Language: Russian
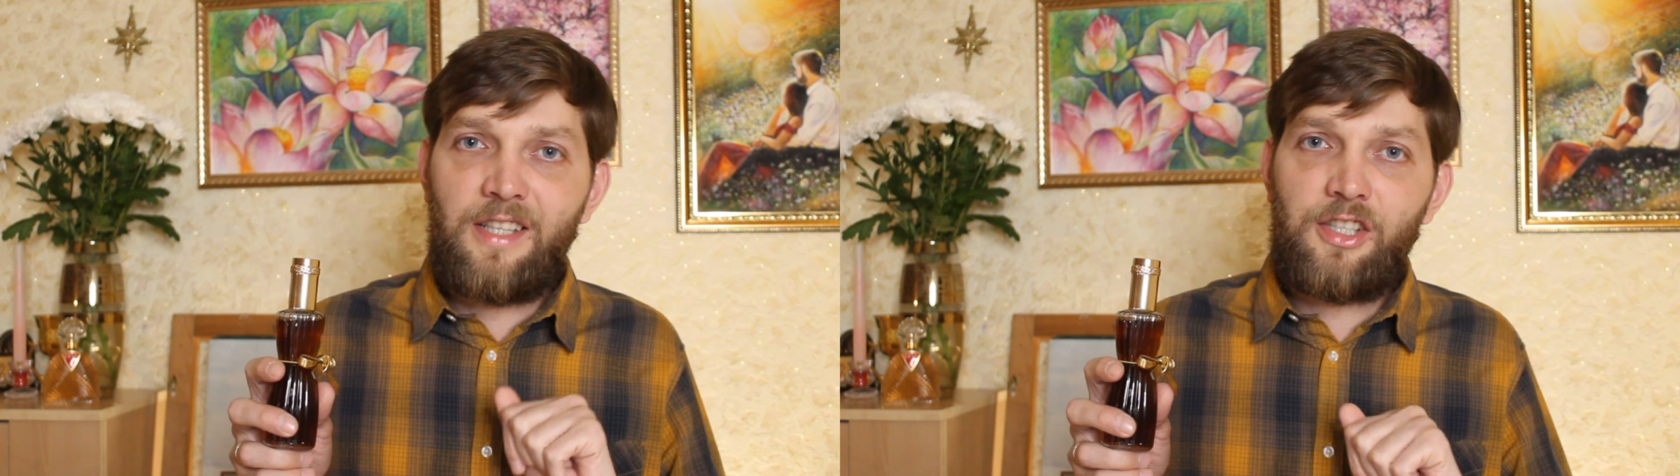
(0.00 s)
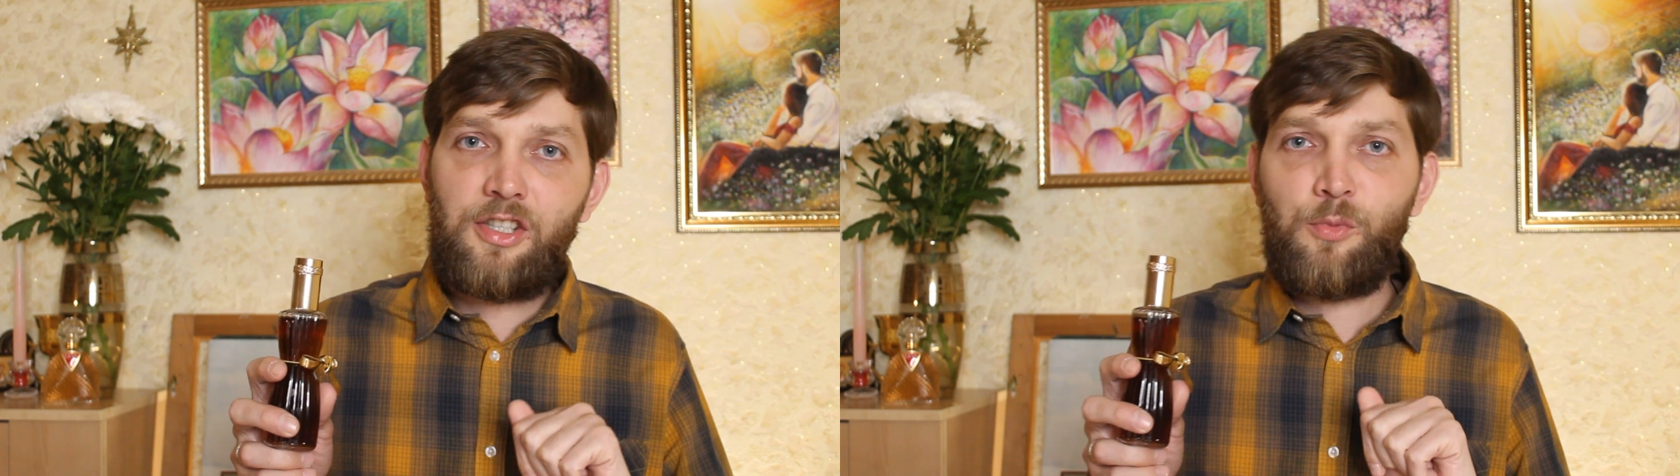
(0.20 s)

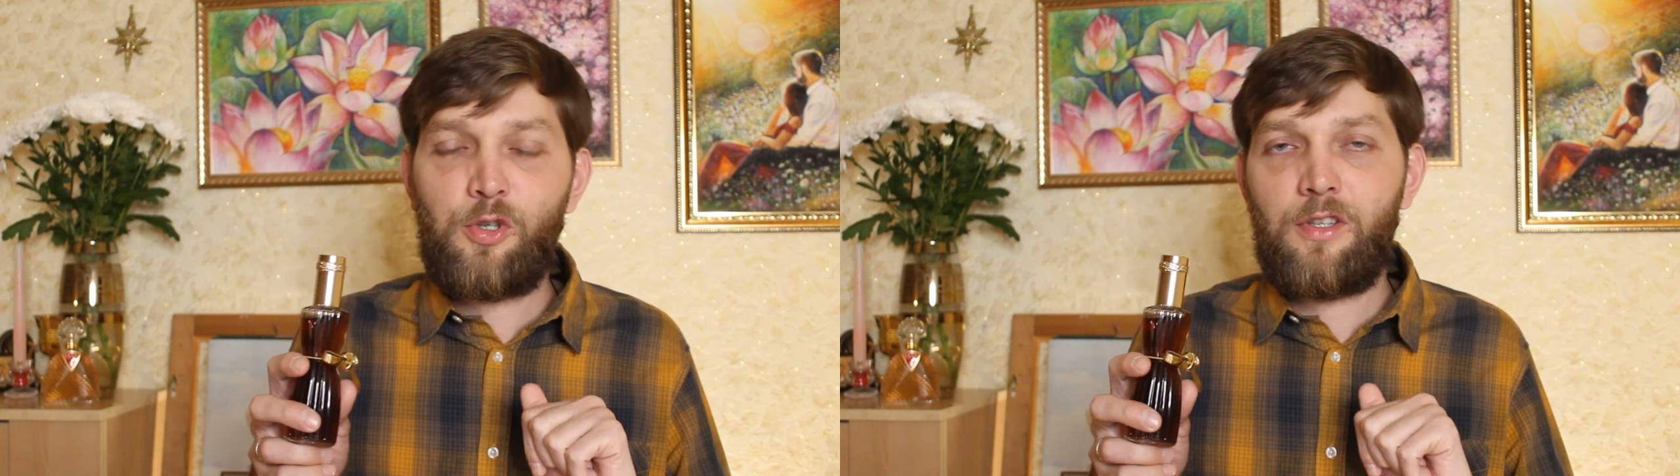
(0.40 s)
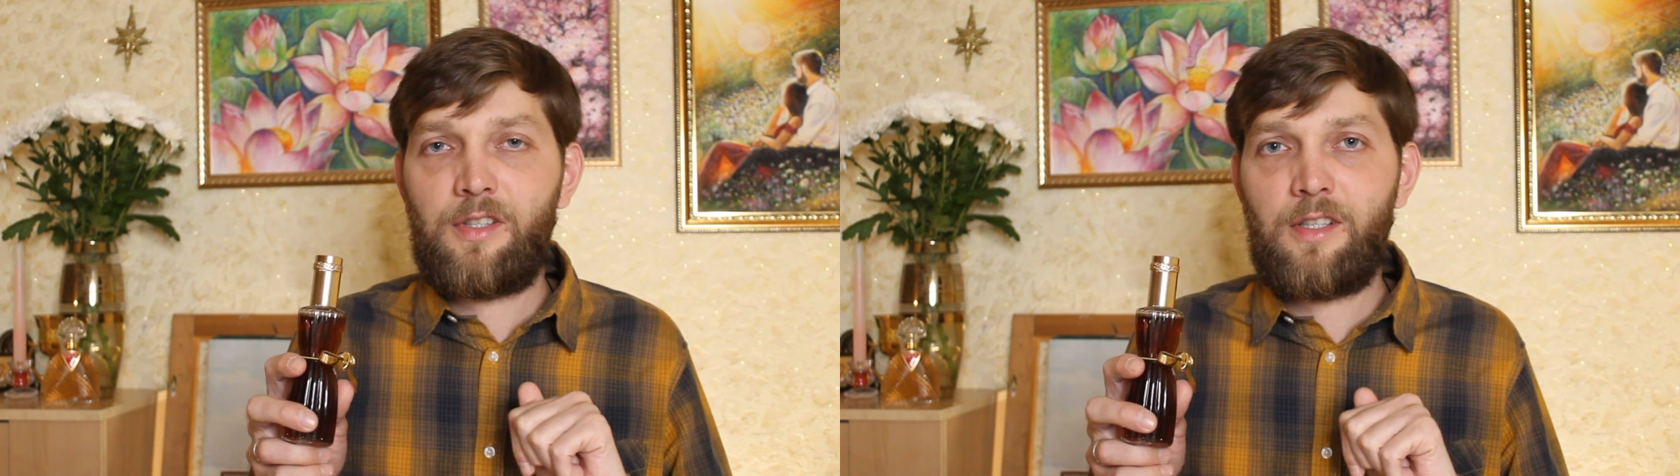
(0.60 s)
даже
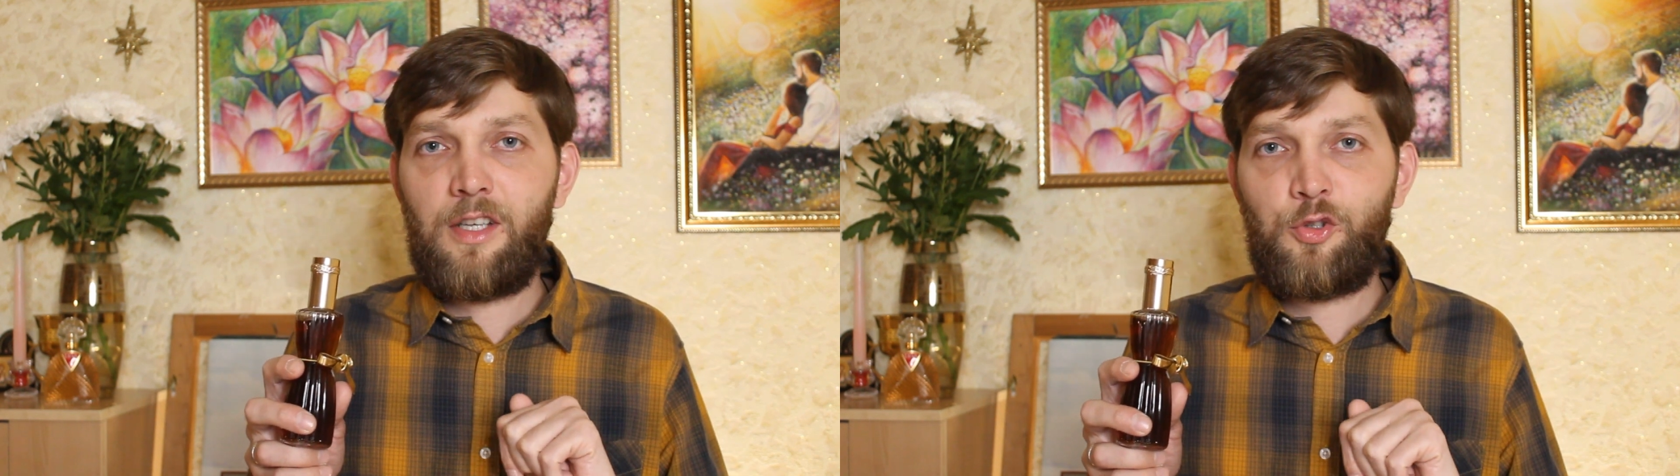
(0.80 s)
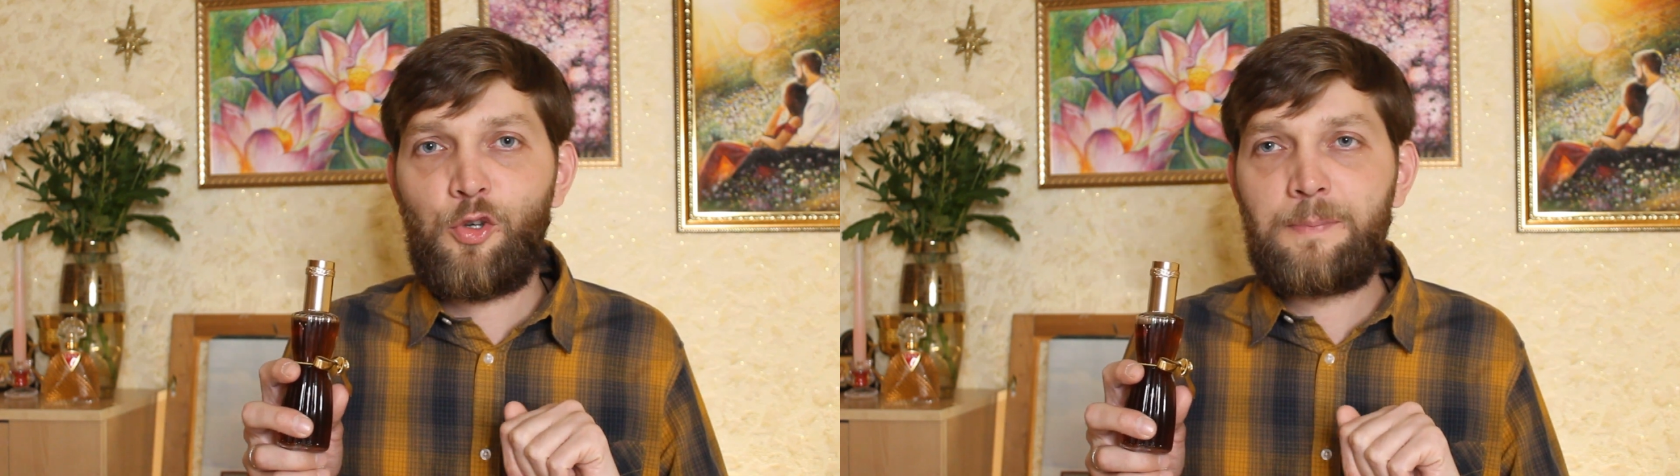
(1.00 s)
можно
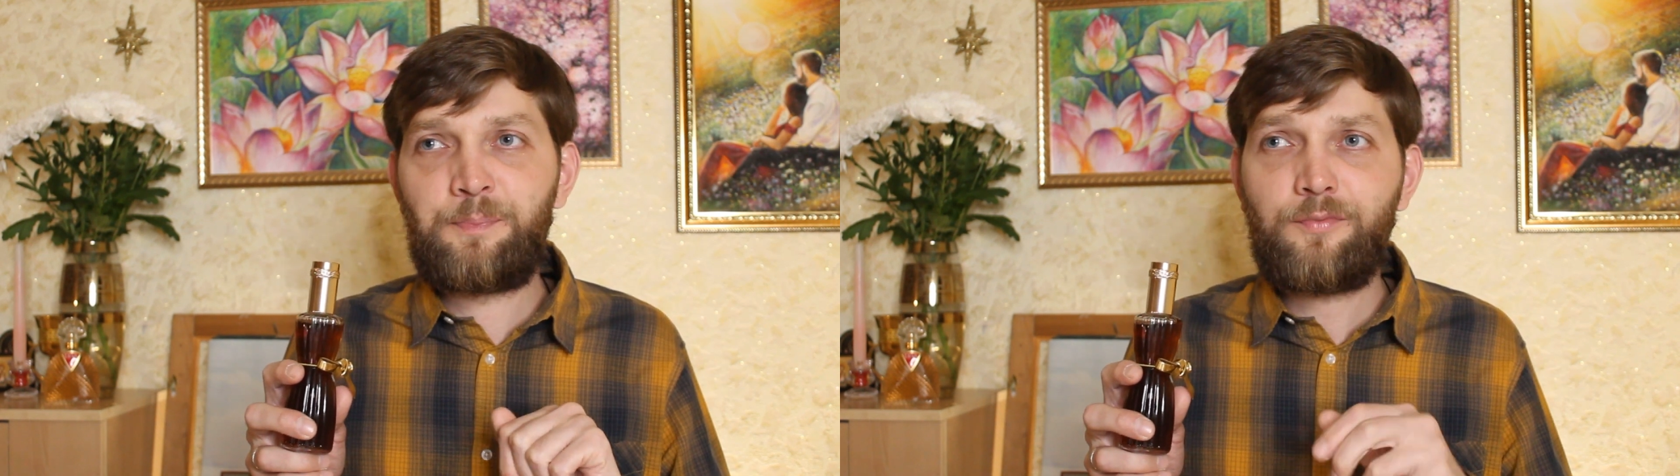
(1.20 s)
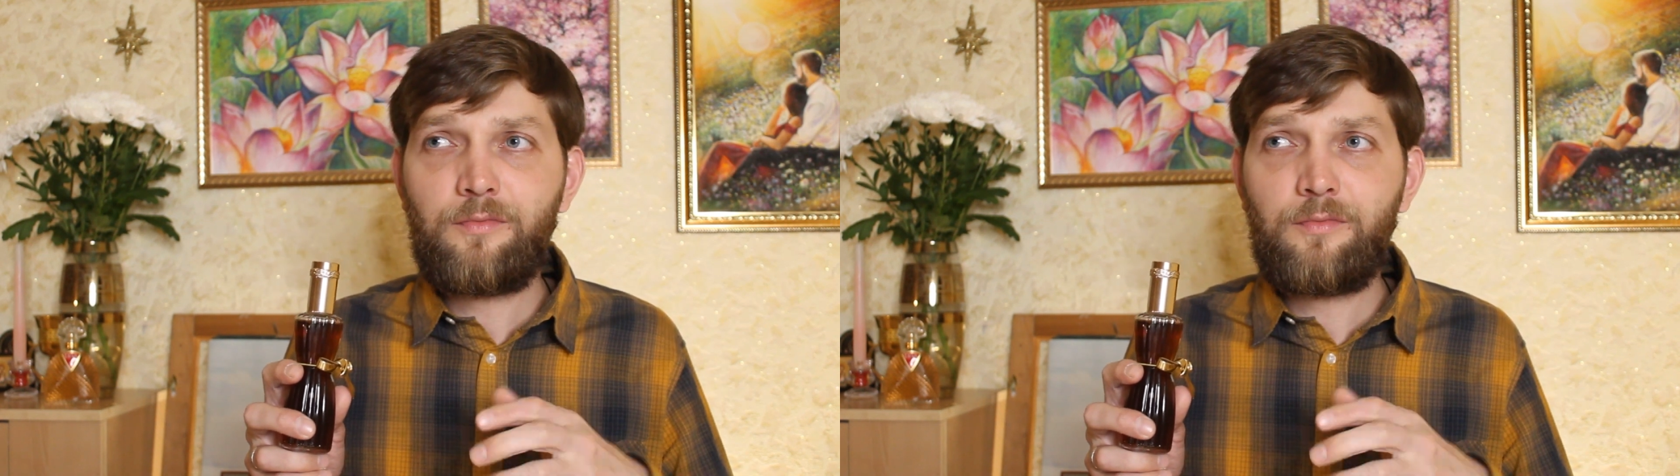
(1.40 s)
сказать, что